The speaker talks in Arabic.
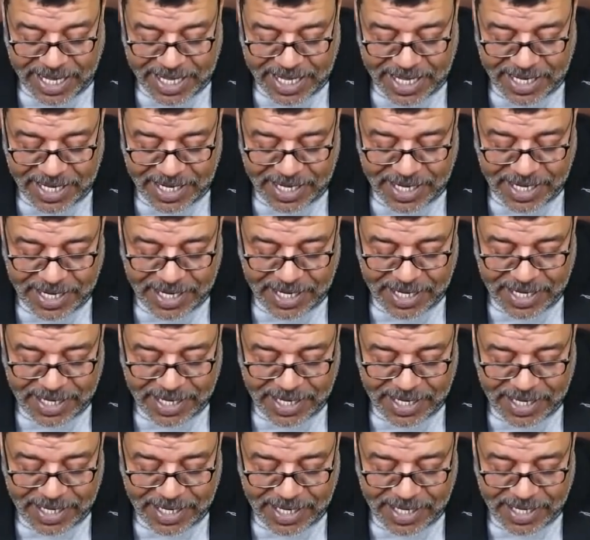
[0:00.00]
سؤال استاذ
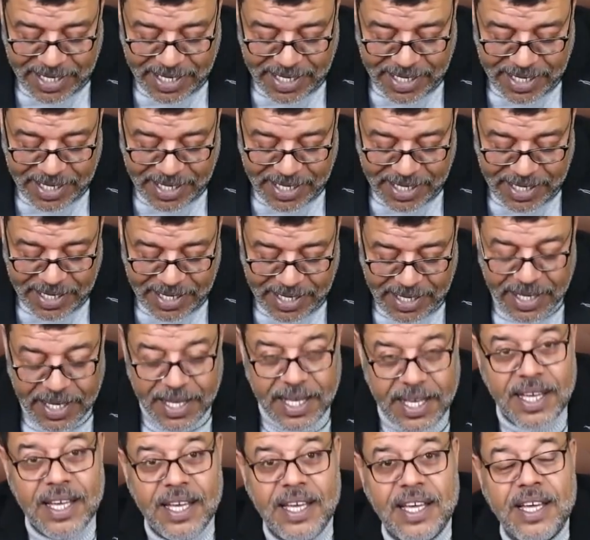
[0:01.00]
اشرف من
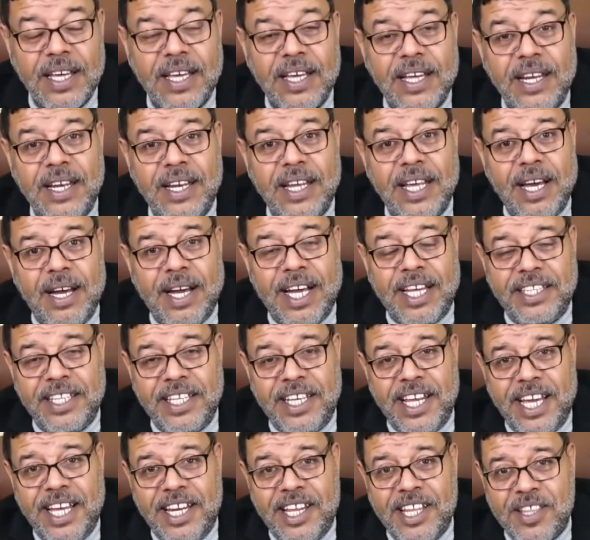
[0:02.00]
لا
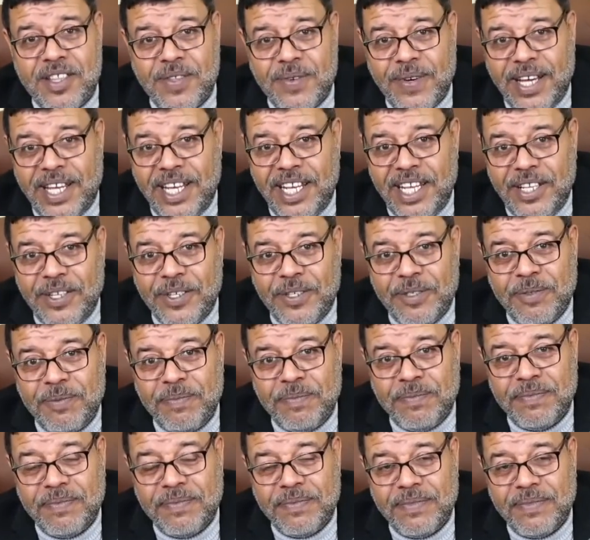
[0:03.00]
عندنا احنا السؤال اليوم انا